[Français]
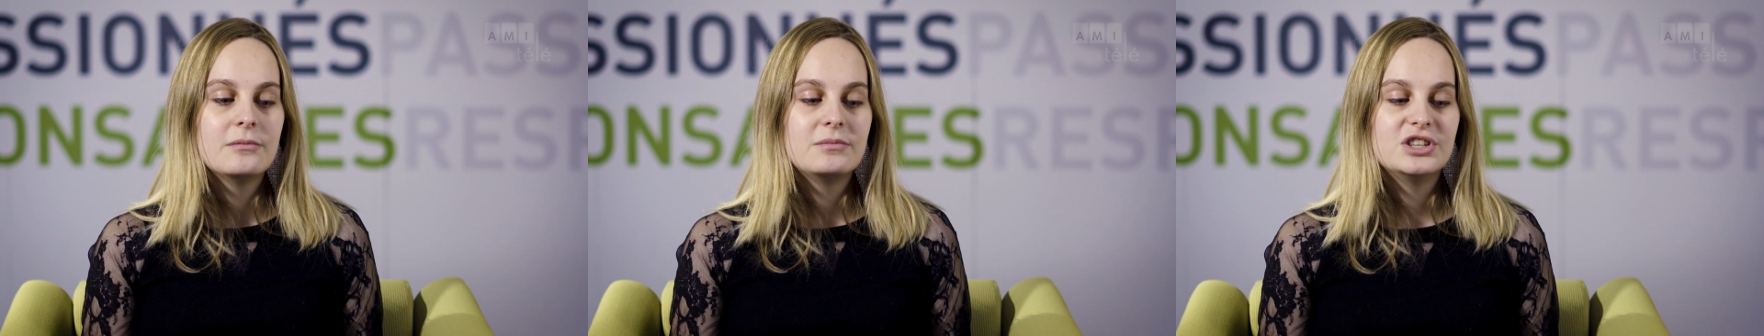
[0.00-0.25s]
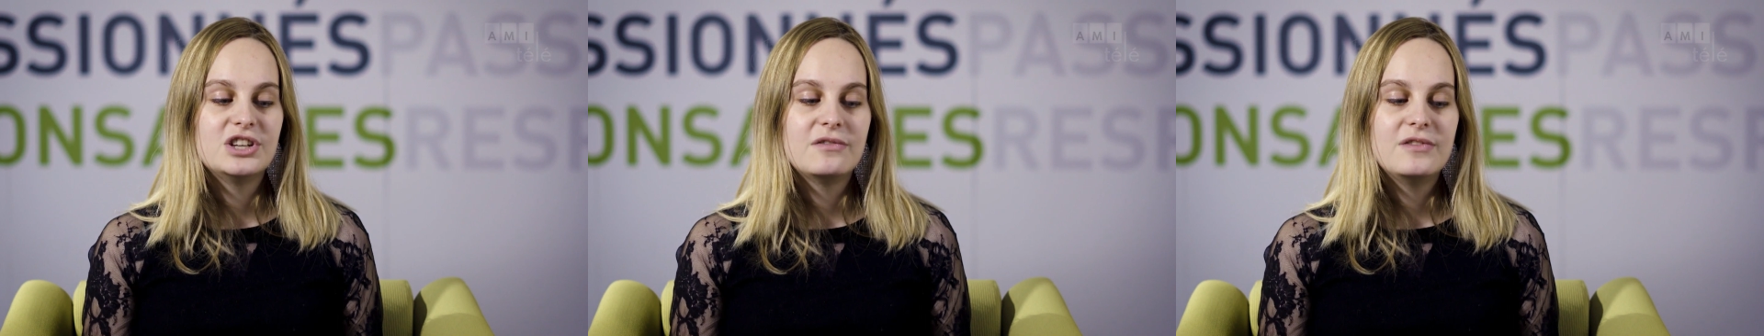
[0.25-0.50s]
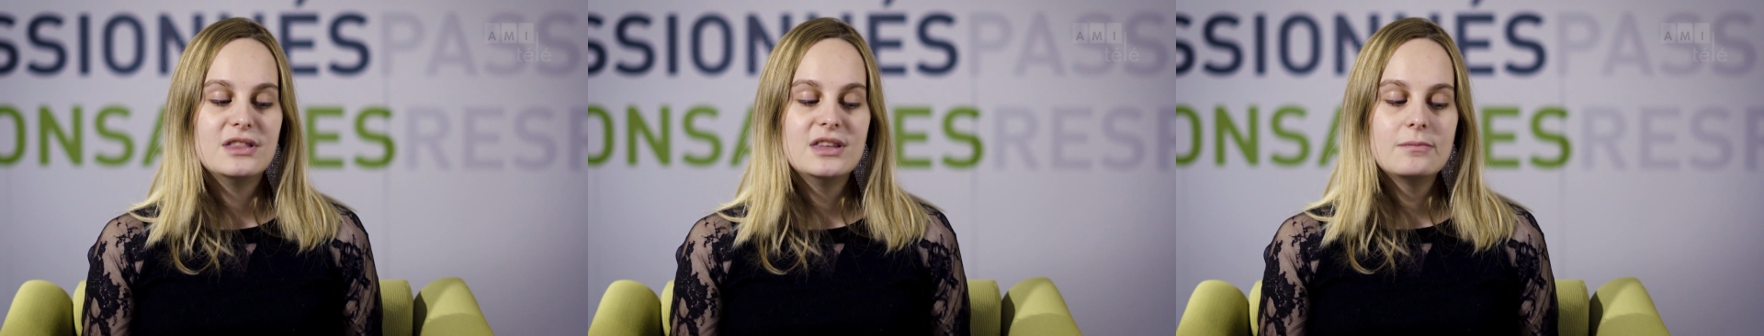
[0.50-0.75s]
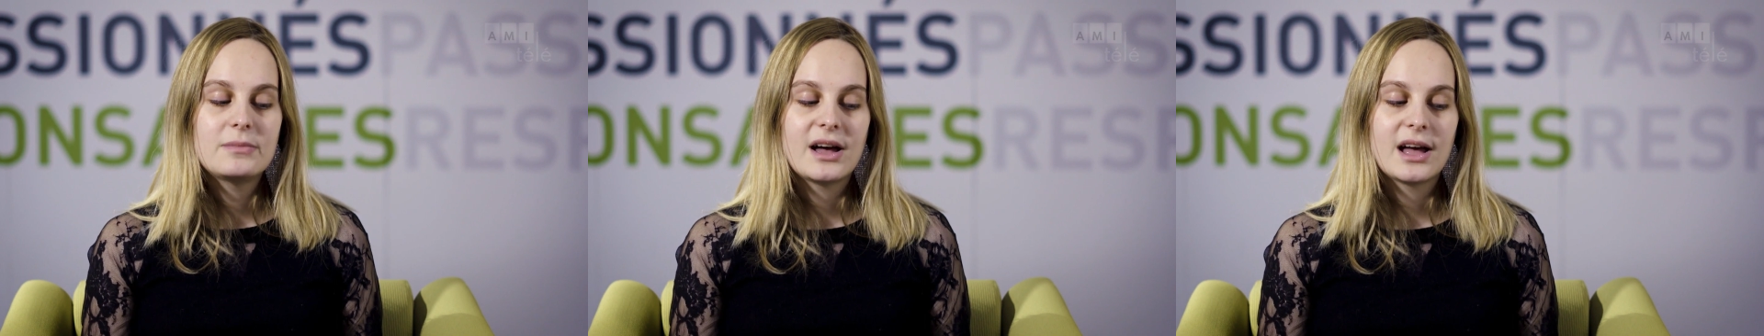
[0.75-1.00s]
puis j'ai
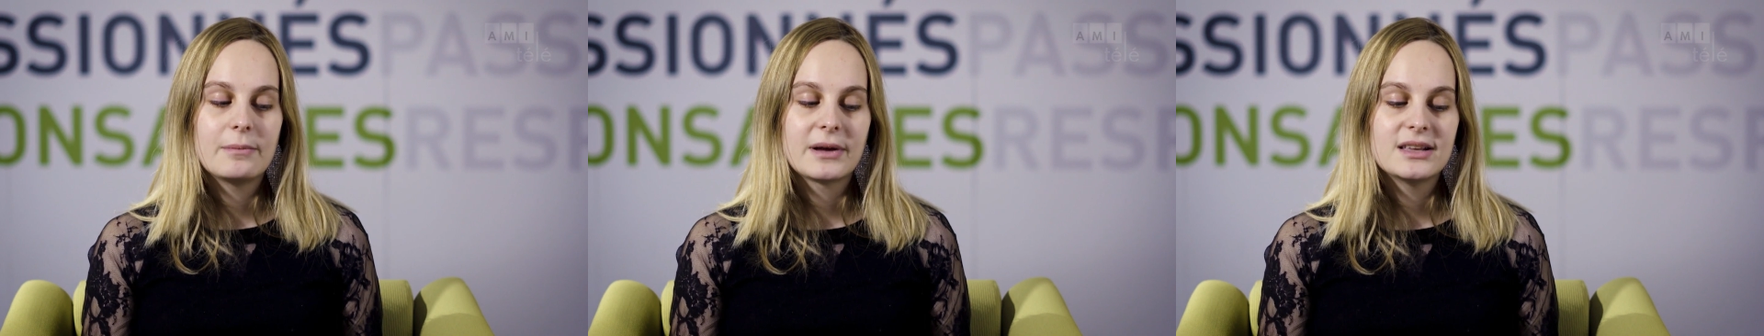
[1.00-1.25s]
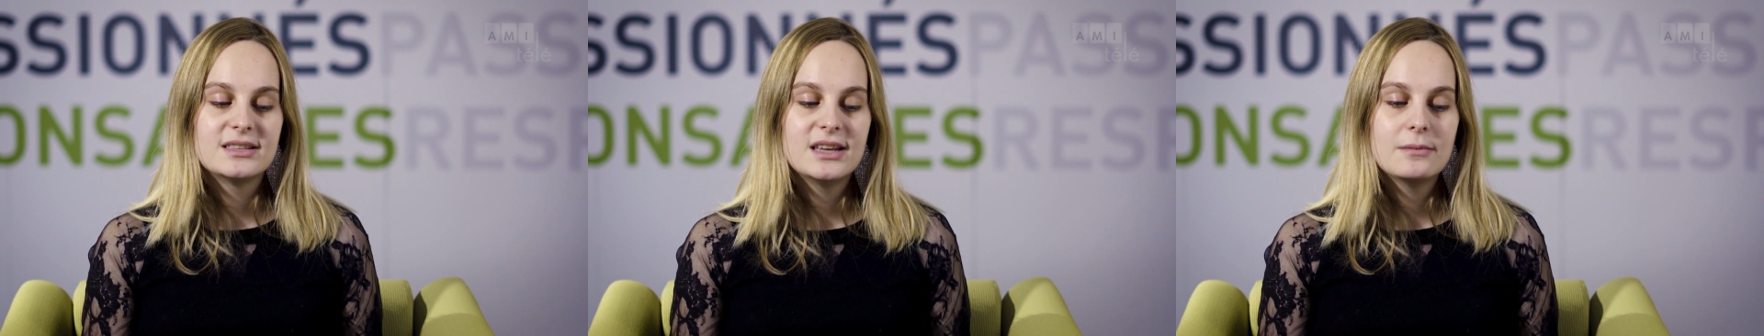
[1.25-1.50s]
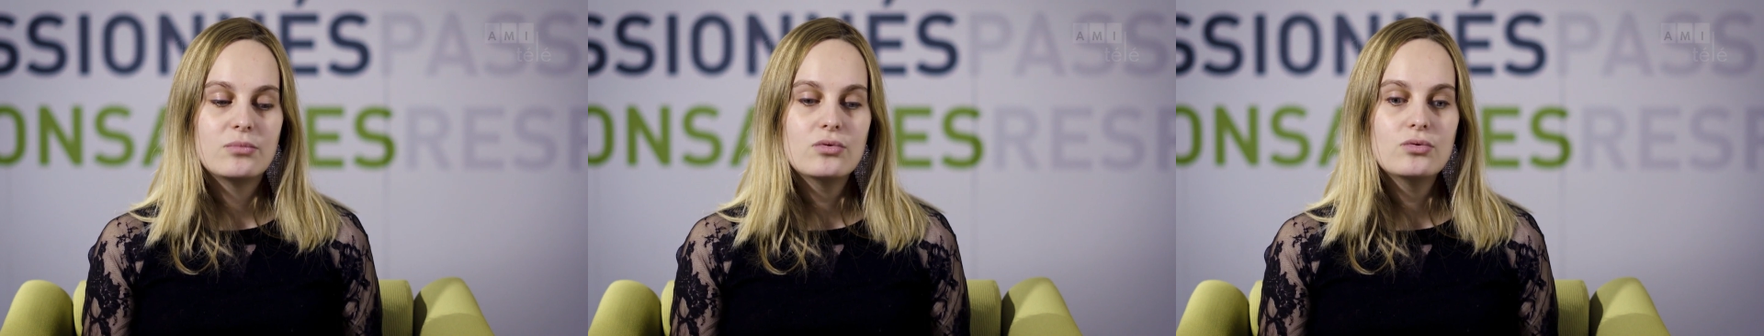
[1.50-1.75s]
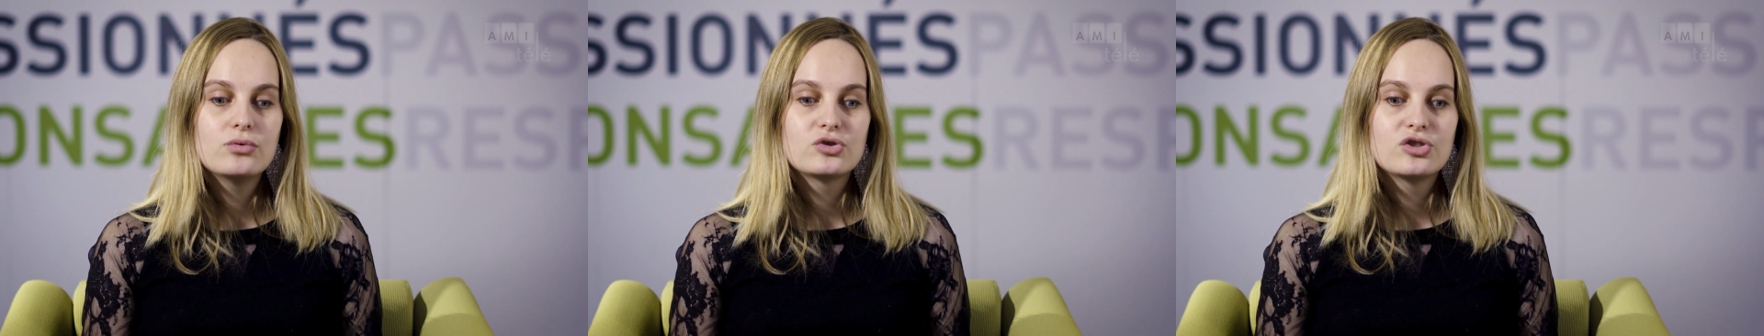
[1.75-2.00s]
fini par apprécier
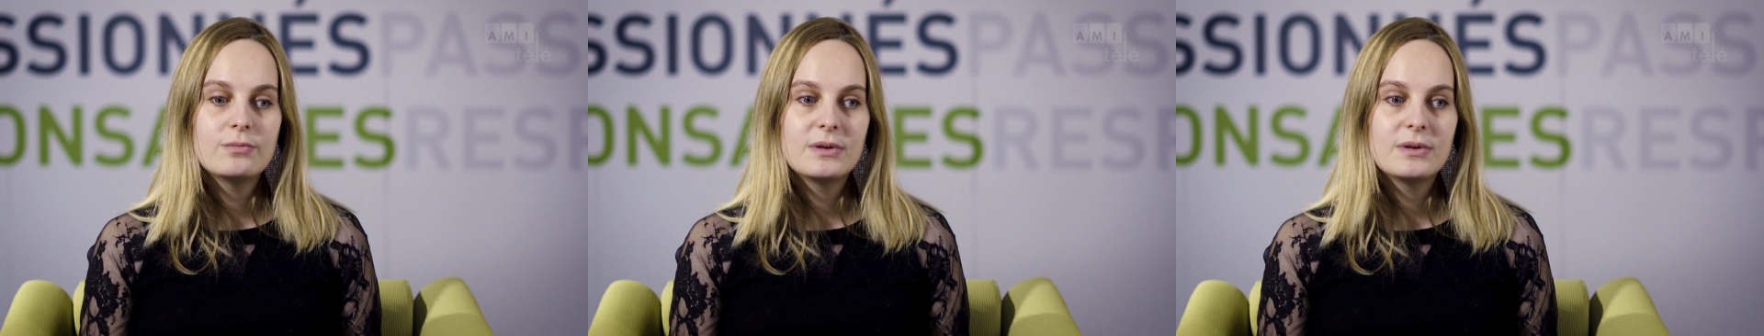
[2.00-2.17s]
beaucoup ça,